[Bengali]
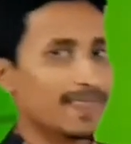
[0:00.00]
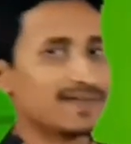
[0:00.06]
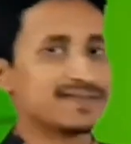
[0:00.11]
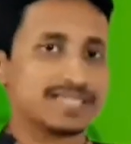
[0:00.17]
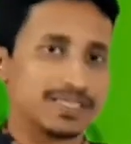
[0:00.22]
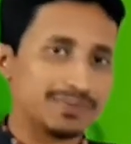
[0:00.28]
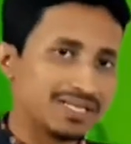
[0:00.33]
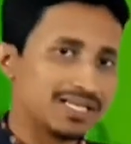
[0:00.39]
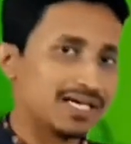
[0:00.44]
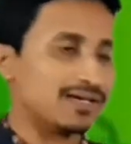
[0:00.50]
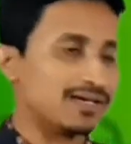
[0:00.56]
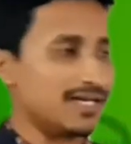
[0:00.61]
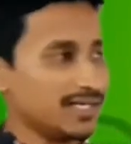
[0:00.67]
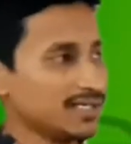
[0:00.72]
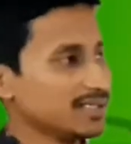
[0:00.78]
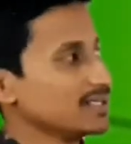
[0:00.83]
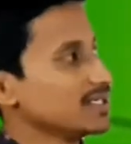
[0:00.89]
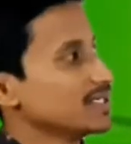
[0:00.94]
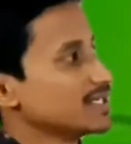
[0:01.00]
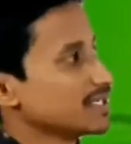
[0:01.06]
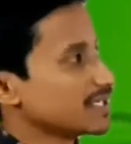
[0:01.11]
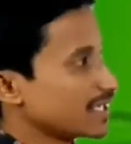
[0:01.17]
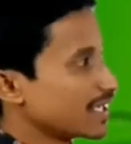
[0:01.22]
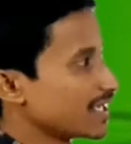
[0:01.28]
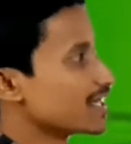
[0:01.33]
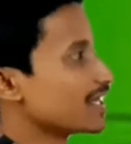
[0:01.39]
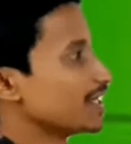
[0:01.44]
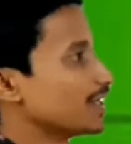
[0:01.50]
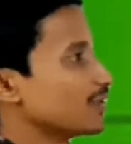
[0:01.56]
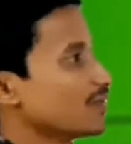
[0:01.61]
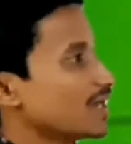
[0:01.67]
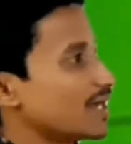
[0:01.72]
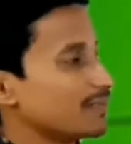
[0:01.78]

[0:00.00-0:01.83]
সিমিলারলি এইখানেও